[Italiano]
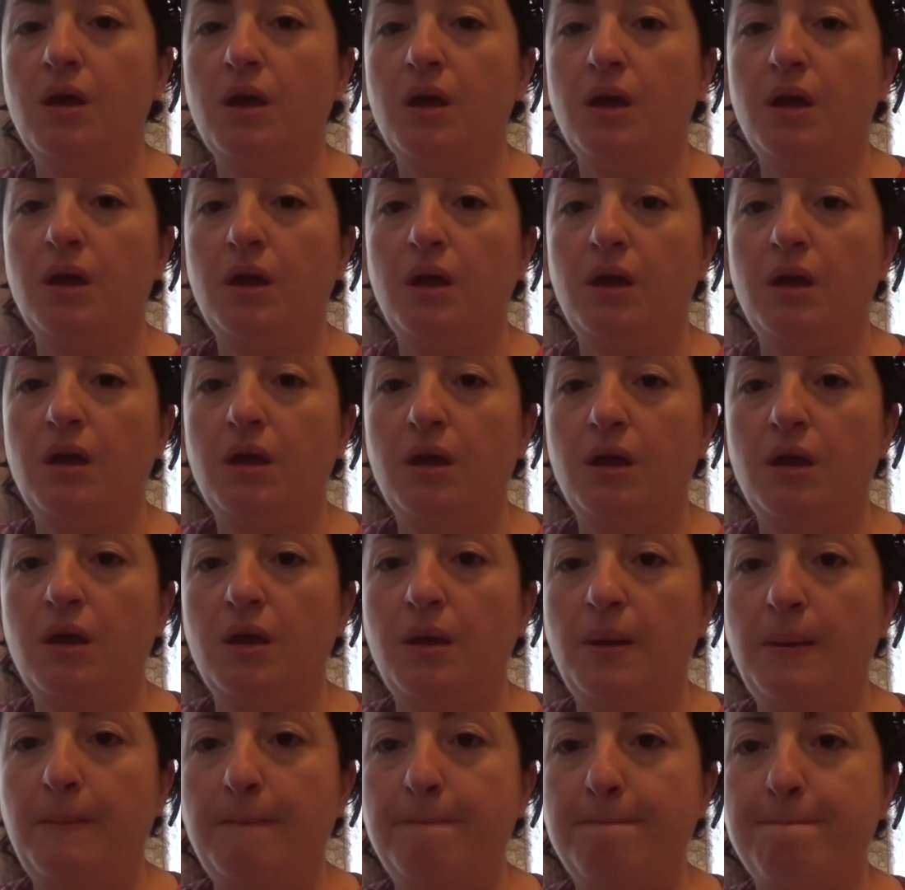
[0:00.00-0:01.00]

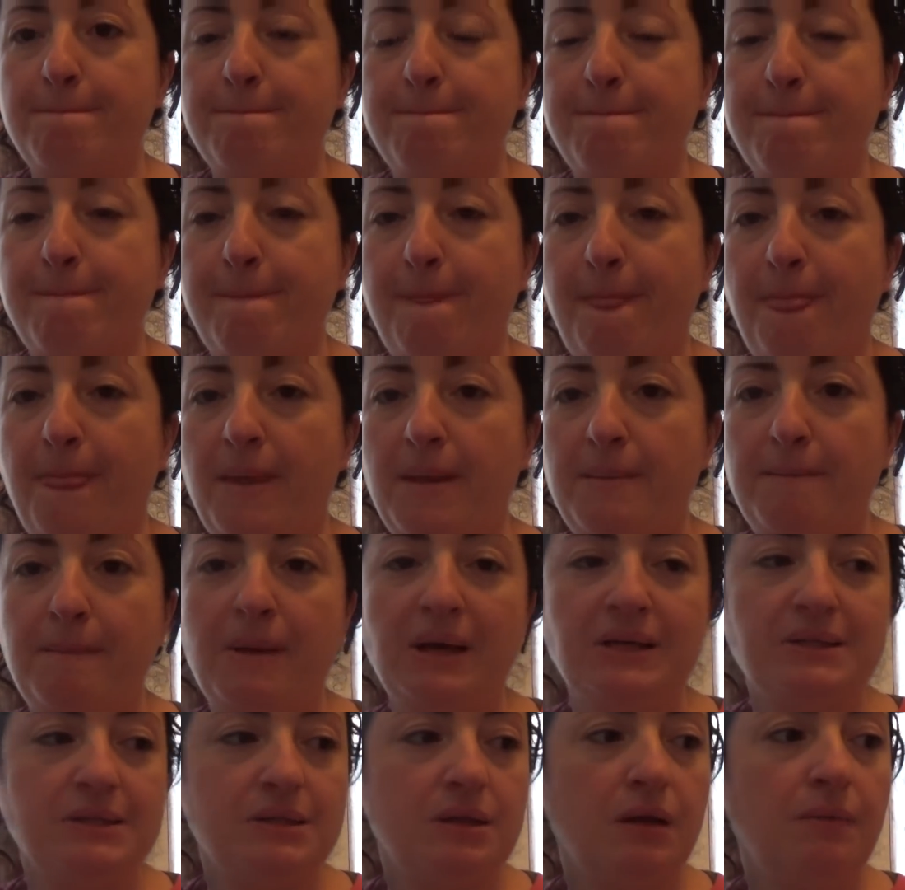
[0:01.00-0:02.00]
e, e
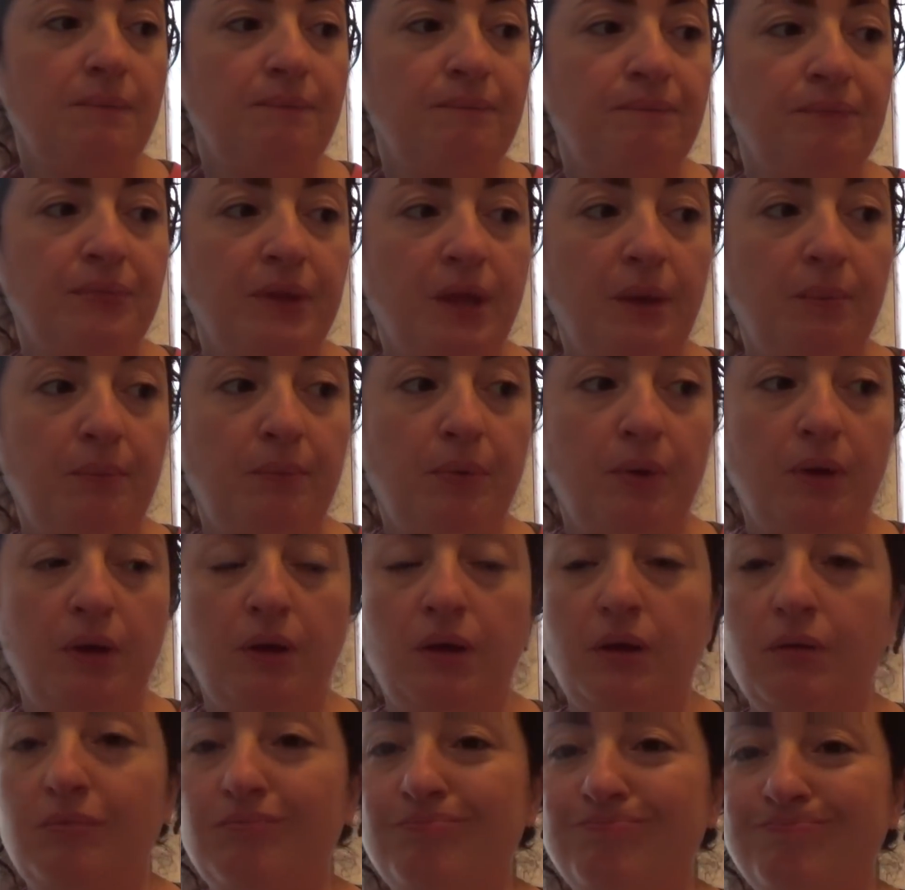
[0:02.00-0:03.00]
basta e
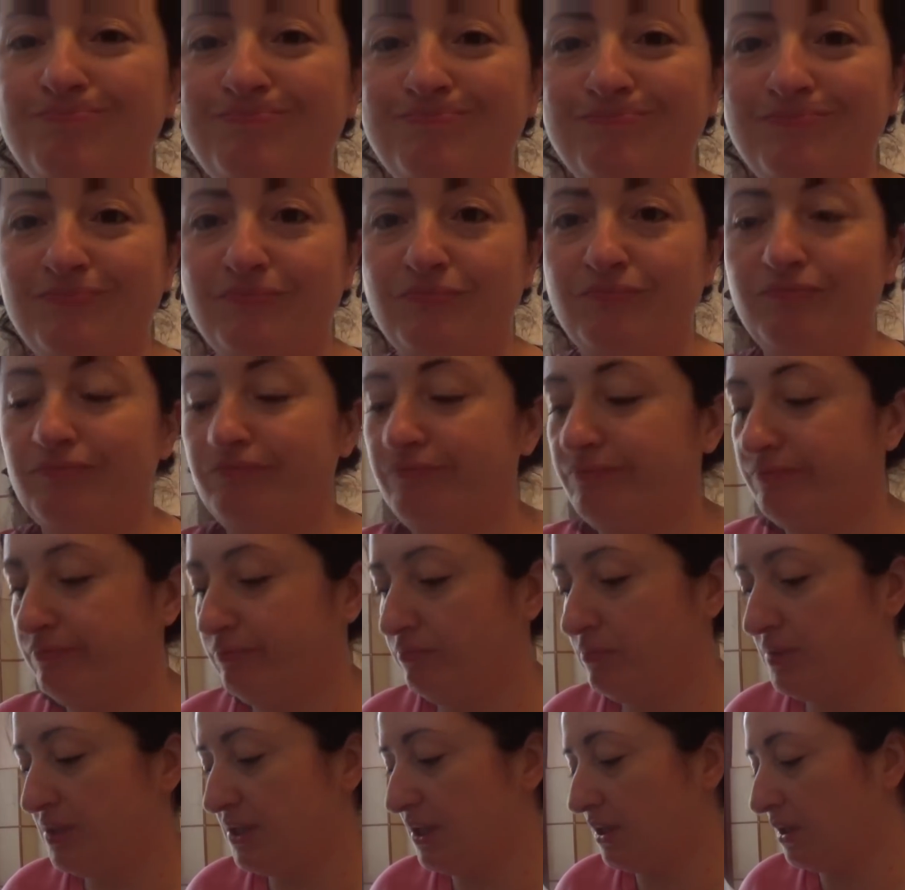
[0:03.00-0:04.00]
poi
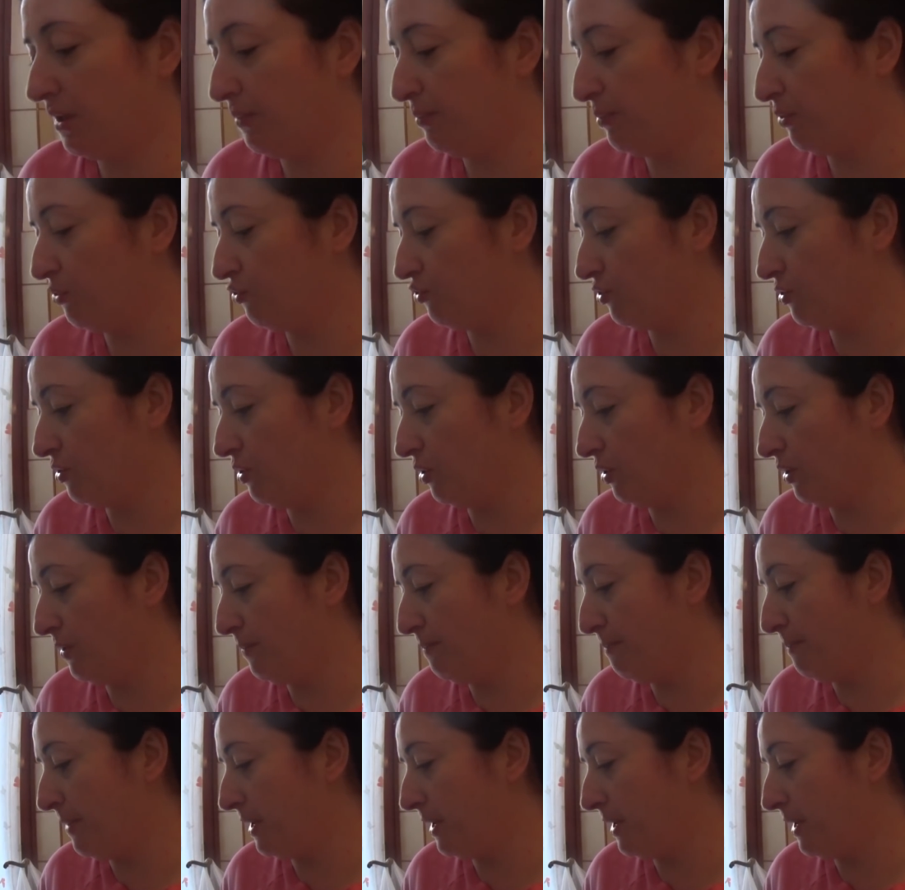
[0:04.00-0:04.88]
mi sa che procedo in